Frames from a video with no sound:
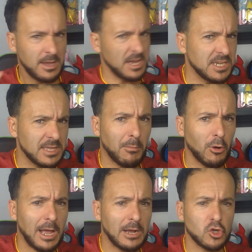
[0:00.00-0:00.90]
Y si te
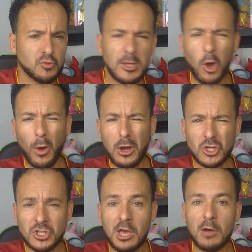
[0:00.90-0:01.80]
molan los
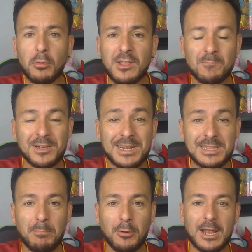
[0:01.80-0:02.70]
videojuegos, puedes
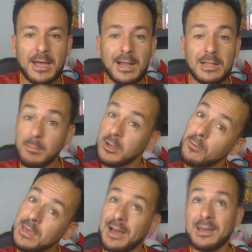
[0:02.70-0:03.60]
pasarte por el canal de mi
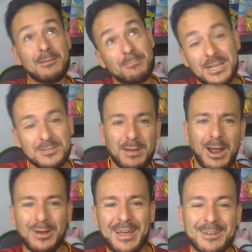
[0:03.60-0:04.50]
novia, Miss
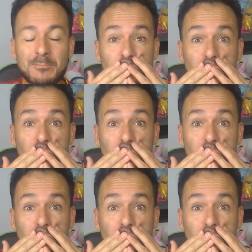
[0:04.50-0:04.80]
Brawler.